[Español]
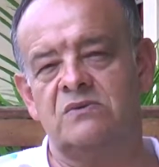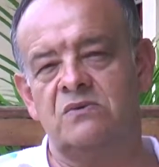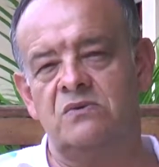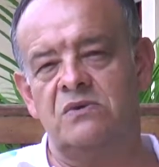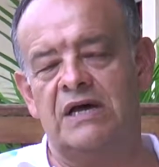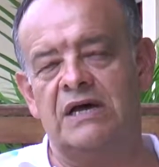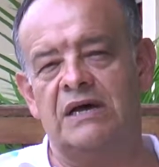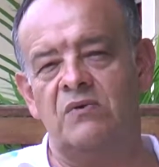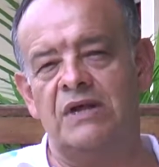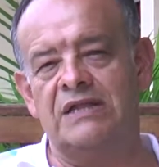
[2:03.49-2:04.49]
un
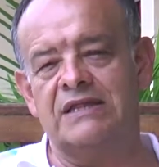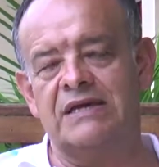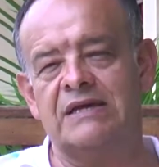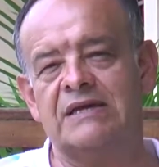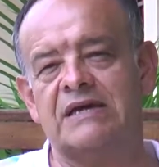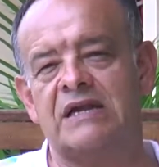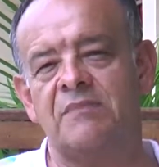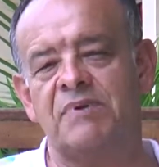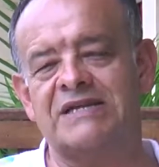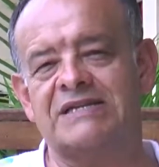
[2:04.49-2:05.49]
ente que
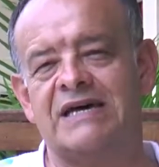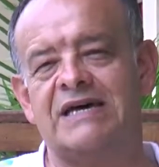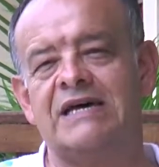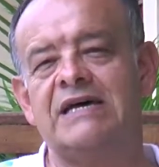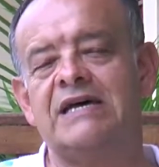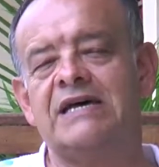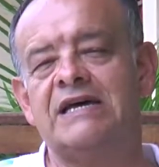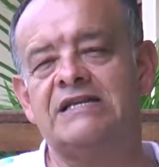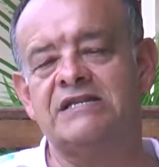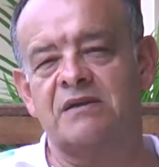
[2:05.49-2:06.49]
le presta
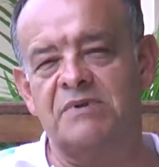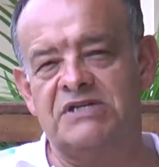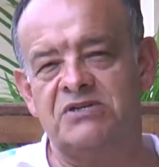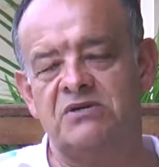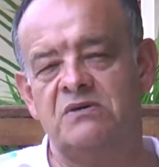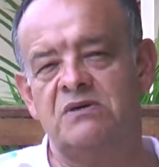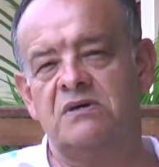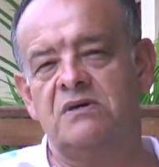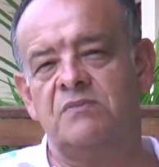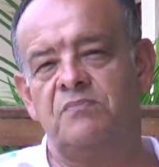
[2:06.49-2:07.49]
el servicio
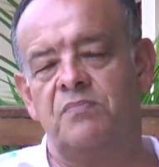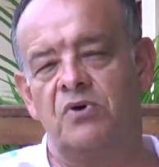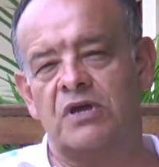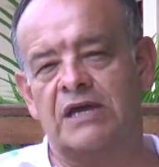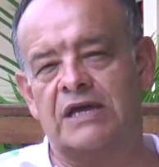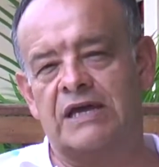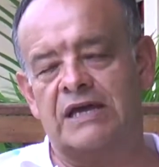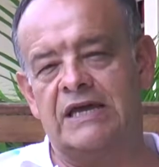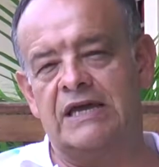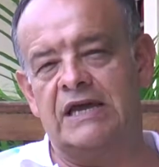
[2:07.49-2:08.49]

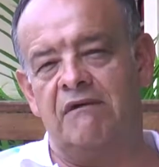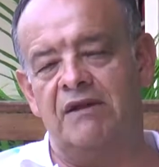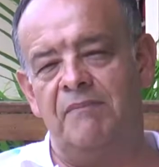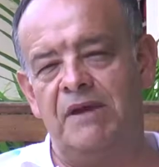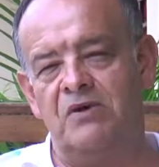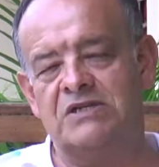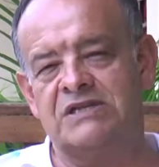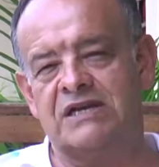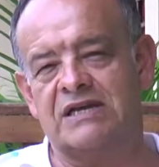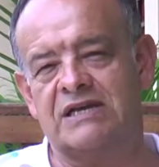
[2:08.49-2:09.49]
porque Cable Mío es
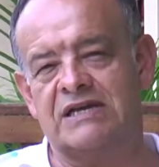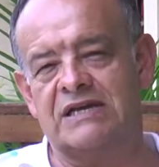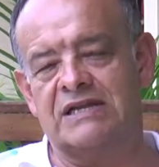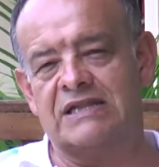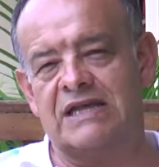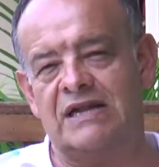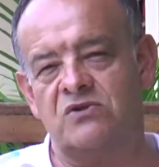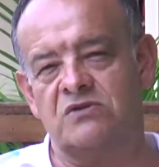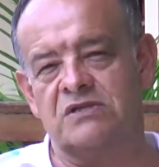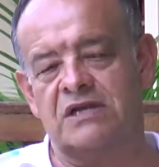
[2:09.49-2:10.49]
el que tiene
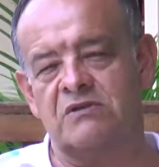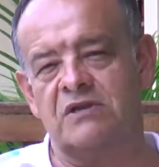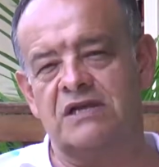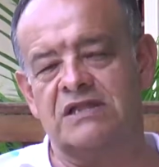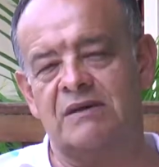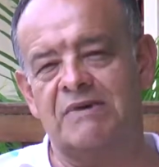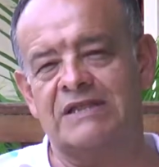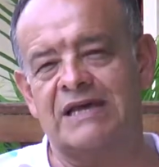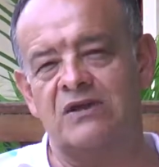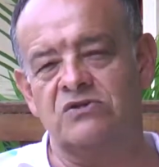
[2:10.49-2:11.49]
los contratos
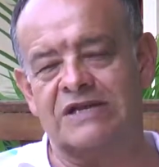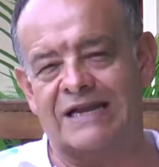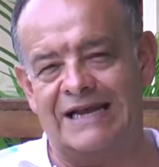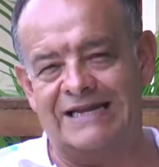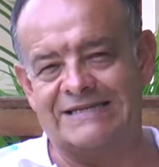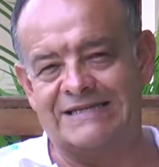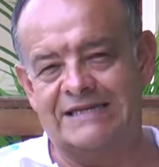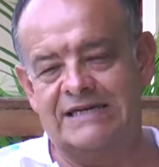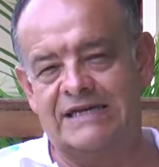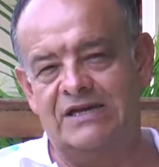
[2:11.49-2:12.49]
directamente de los canales
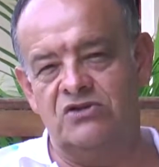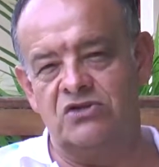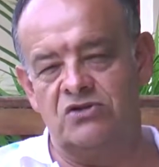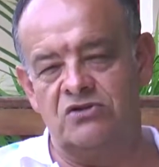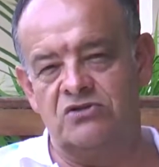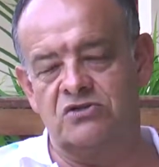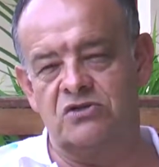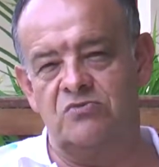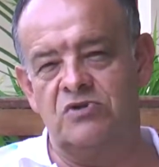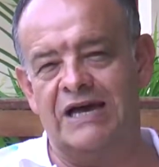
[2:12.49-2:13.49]
y nosotros
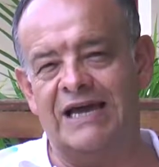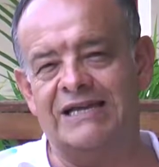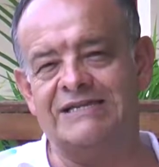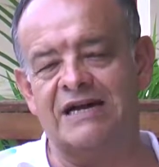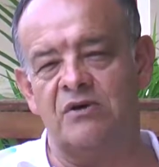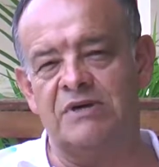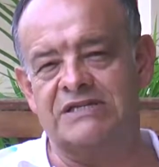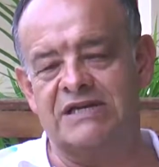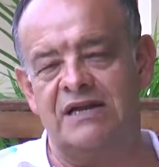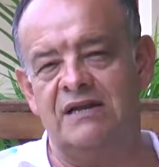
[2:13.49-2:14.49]
somos una agencia
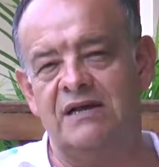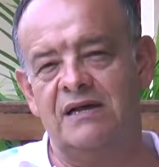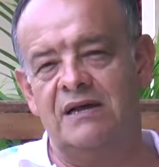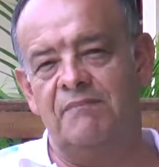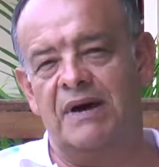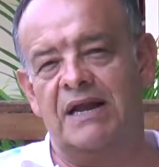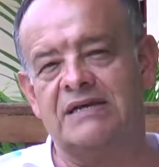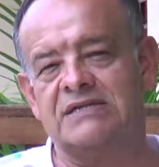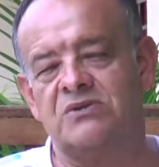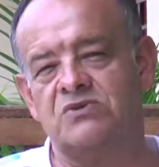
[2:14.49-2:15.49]
comercial para la
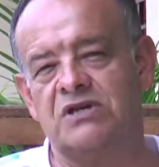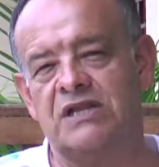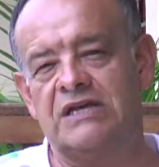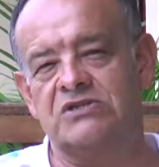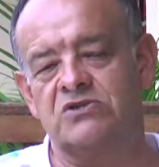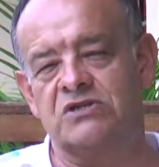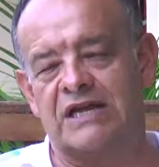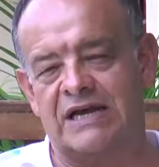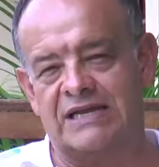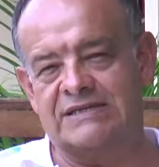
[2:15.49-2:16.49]
distribución de dichos
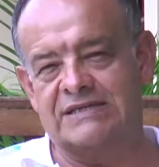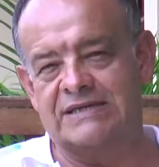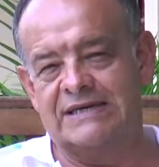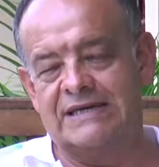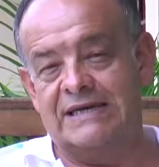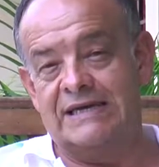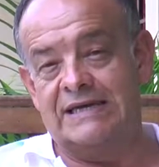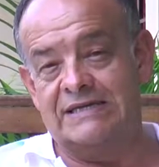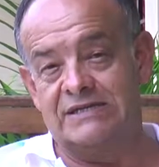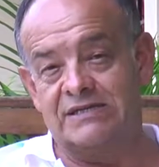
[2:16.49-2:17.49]
canales
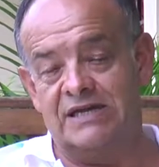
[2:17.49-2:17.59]
esos